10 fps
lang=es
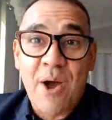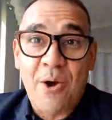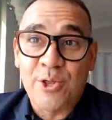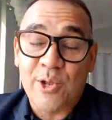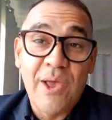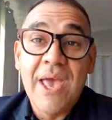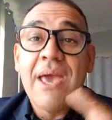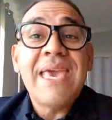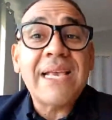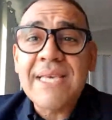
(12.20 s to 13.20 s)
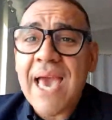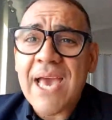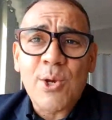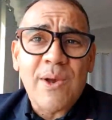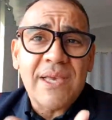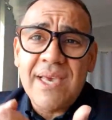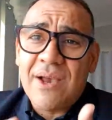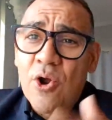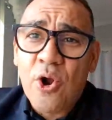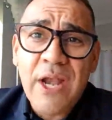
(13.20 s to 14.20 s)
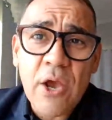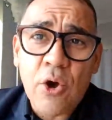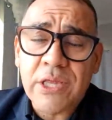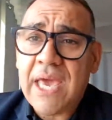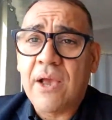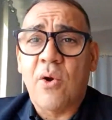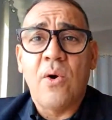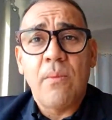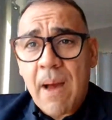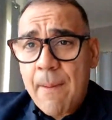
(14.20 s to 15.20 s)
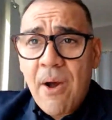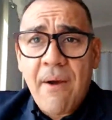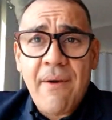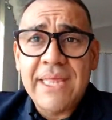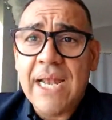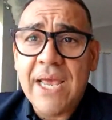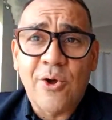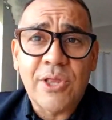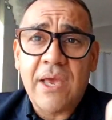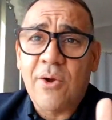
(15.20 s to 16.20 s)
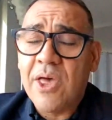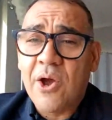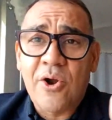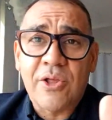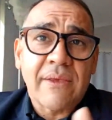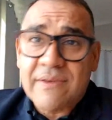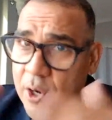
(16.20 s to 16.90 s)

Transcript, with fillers: a otro. Y así ha hecho que sí, con los lingoticos, vamos a vender lingoticos de oro, se